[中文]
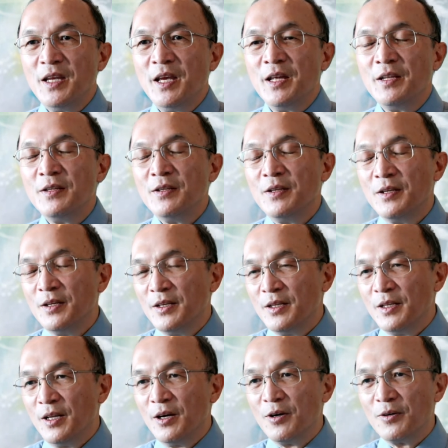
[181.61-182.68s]
言》
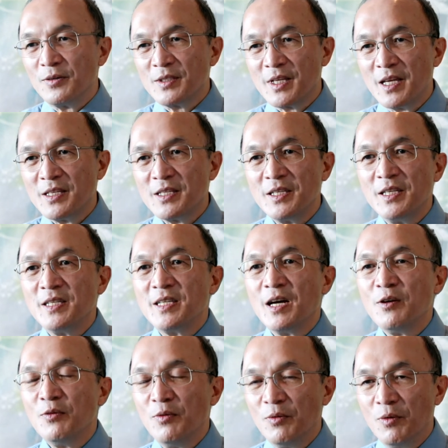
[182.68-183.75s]
然后三十一
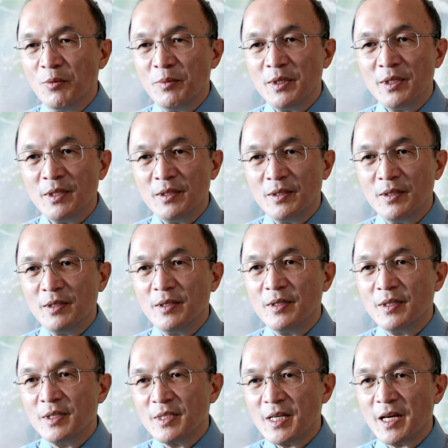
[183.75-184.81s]
章，我们
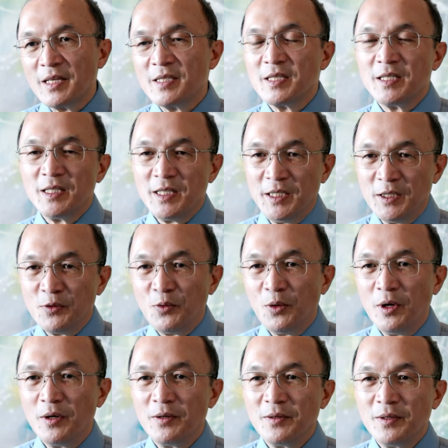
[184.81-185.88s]
上一次提
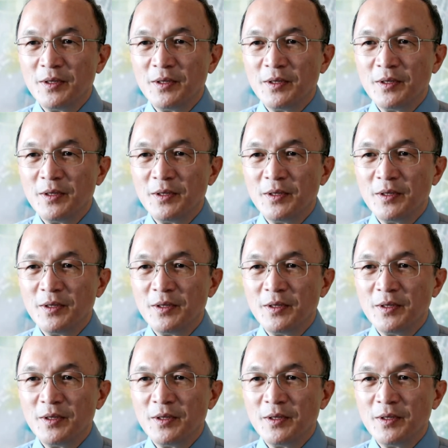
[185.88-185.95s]
过，